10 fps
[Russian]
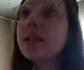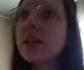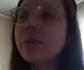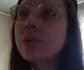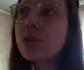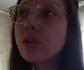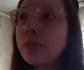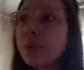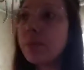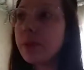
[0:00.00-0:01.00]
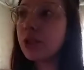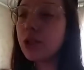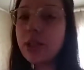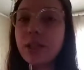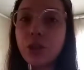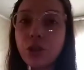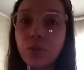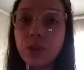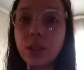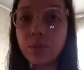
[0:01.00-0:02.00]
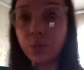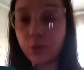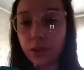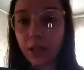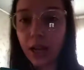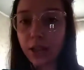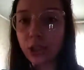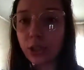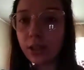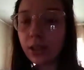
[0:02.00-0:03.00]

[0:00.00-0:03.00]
и как бы строить предположение, что у них будет так же,